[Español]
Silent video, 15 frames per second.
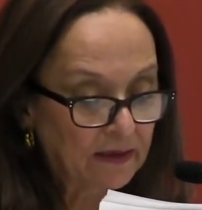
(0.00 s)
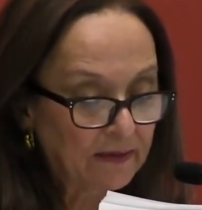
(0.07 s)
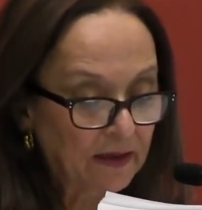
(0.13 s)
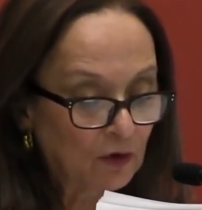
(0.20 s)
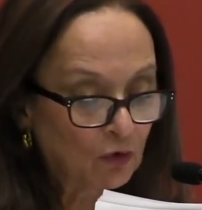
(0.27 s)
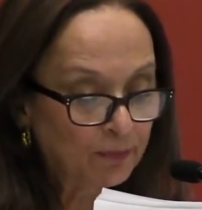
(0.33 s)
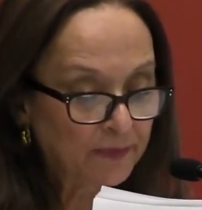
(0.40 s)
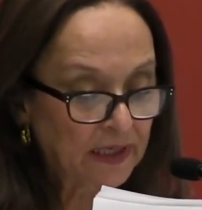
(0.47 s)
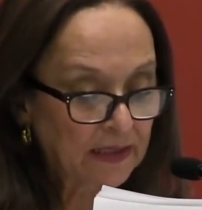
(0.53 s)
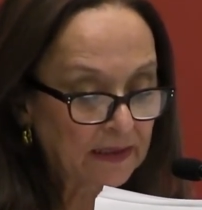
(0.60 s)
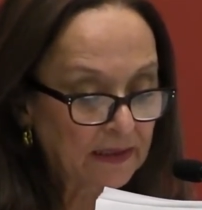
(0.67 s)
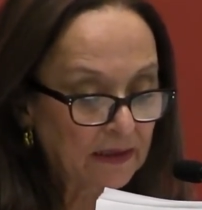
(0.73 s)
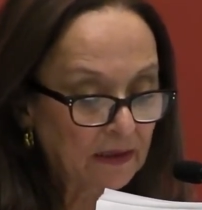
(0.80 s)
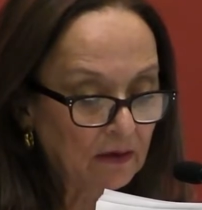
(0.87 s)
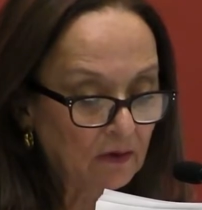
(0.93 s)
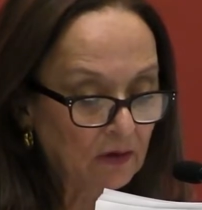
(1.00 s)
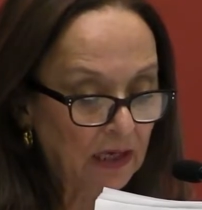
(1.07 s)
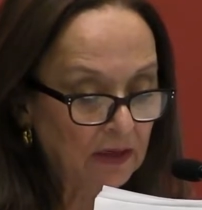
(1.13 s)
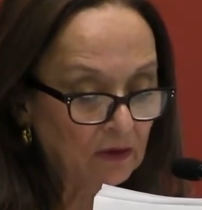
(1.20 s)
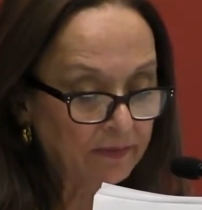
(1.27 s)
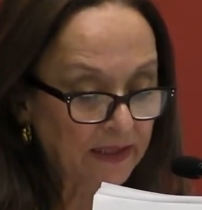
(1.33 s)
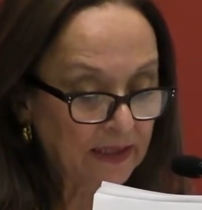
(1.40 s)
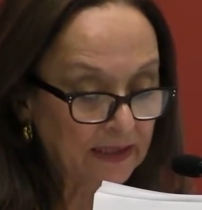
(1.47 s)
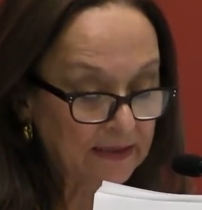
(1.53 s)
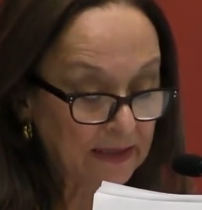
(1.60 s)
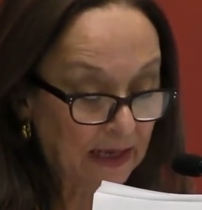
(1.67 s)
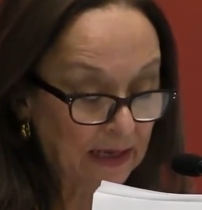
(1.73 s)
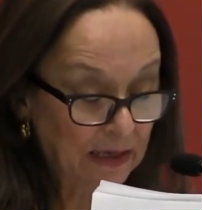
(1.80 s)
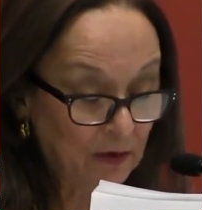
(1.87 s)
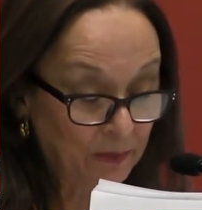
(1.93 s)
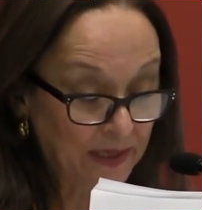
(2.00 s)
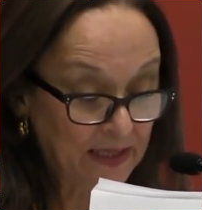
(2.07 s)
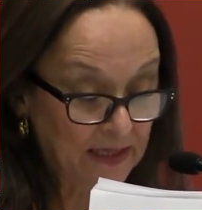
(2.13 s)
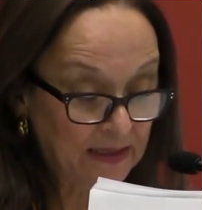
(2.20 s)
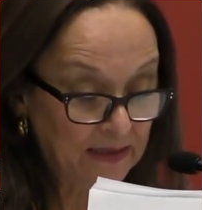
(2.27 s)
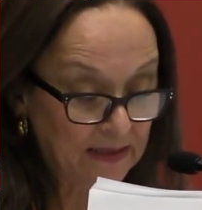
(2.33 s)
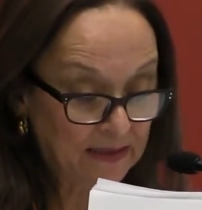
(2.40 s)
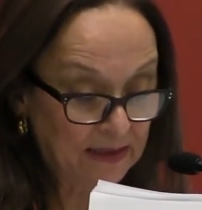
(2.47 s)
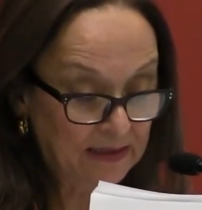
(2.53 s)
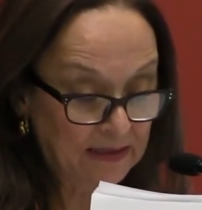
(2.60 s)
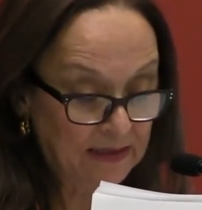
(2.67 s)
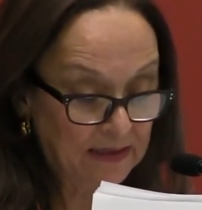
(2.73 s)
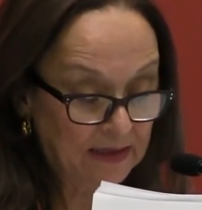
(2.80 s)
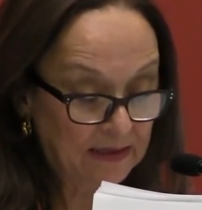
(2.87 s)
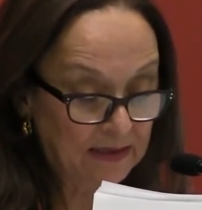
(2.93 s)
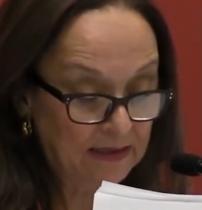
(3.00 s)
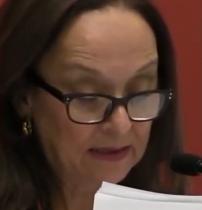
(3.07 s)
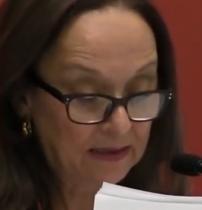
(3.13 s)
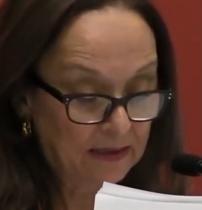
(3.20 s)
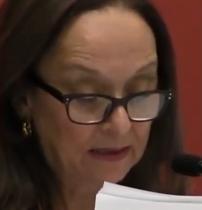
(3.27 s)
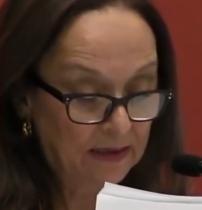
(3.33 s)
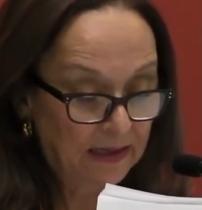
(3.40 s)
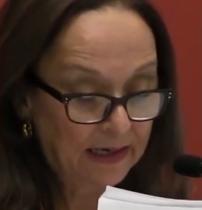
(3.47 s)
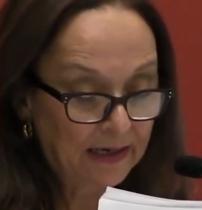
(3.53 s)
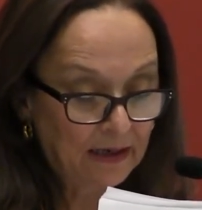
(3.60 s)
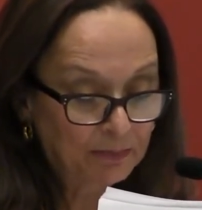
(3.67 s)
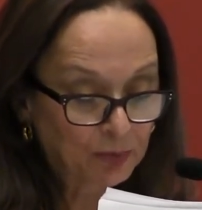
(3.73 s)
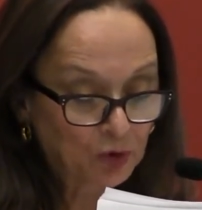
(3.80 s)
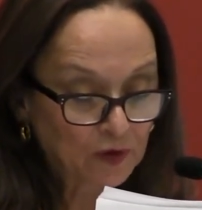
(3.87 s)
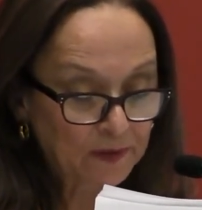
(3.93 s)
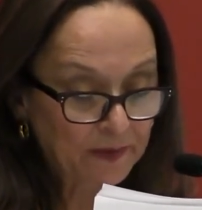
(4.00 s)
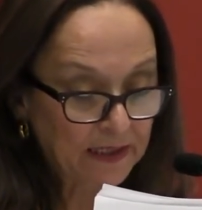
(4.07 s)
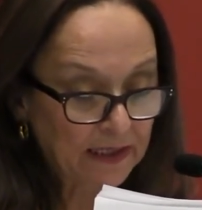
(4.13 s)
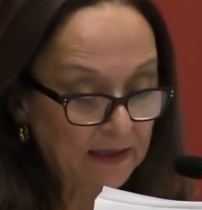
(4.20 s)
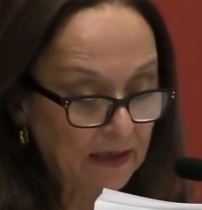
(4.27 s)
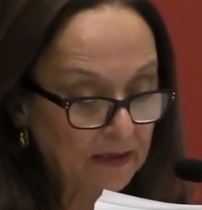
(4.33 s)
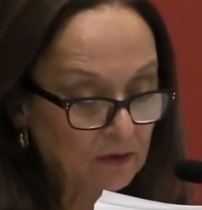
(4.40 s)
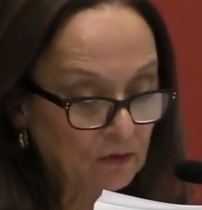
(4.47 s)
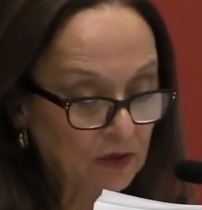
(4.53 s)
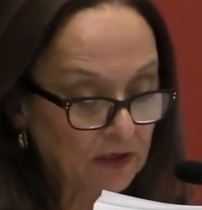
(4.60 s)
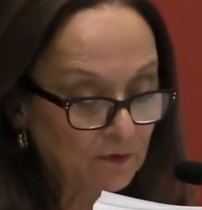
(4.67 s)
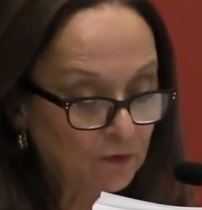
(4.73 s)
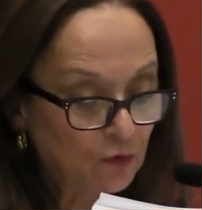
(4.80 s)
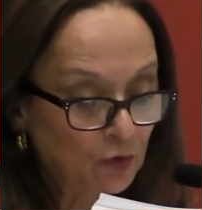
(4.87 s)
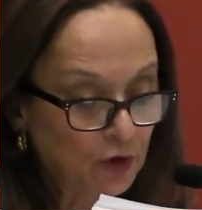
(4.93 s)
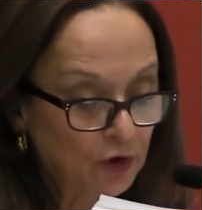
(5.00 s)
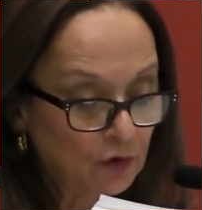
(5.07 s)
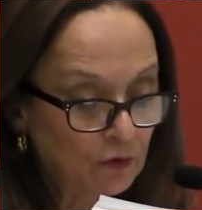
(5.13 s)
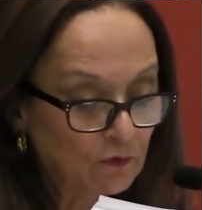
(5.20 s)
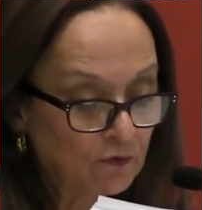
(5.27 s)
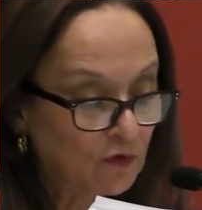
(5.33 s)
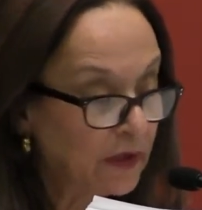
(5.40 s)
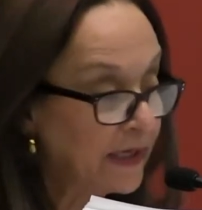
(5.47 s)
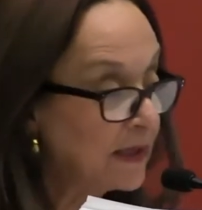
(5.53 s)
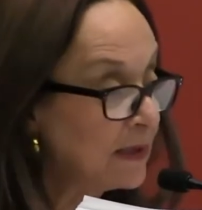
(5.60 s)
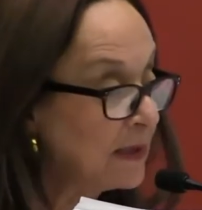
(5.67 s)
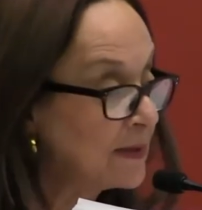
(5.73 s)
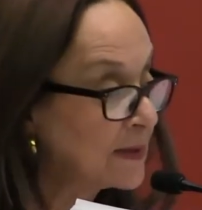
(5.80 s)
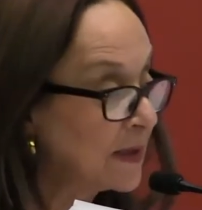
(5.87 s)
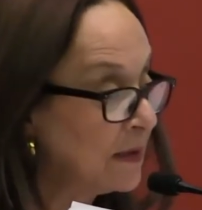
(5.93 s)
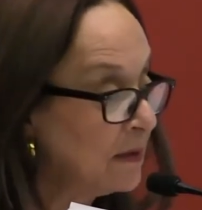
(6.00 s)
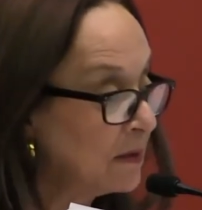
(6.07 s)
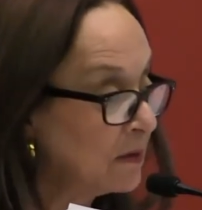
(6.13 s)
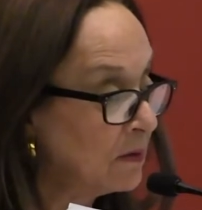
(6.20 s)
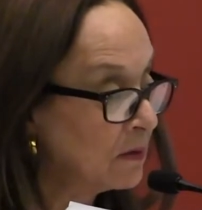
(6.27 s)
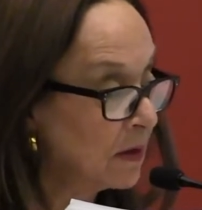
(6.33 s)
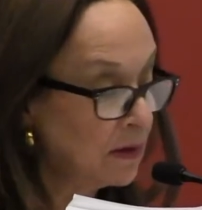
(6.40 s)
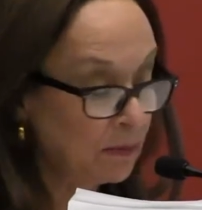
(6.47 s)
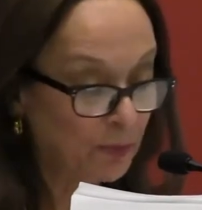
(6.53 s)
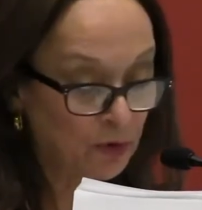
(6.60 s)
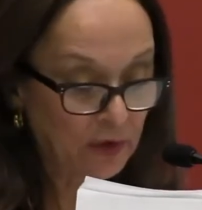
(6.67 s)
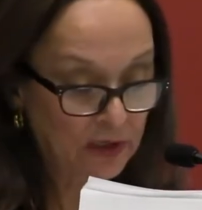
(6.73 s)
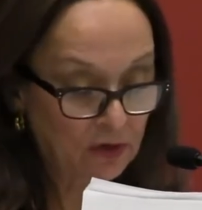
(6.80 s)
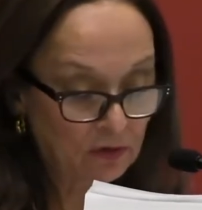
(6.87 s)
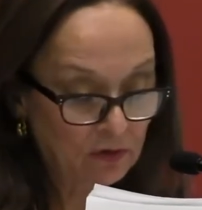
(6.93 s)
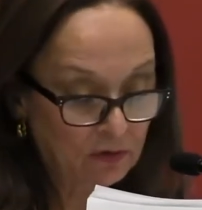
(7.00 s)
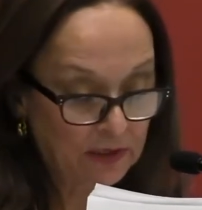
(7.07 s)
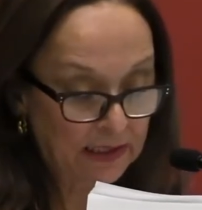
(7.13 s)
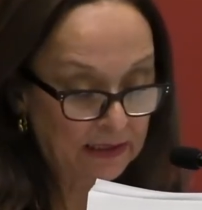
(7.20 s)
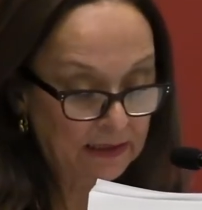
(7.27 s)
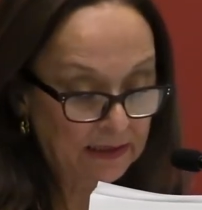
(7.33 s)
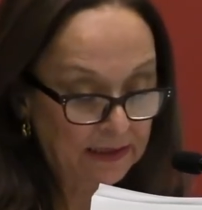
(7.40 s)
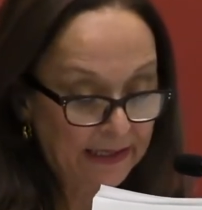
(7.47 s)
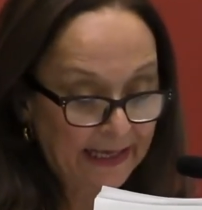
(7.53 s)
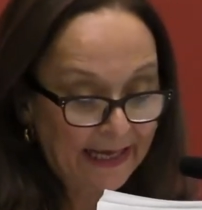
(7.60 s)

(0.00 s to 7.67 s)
de convertirlo a la, obediencia del rey, la posibilidad de un refugio fuera del centro del poder colonial.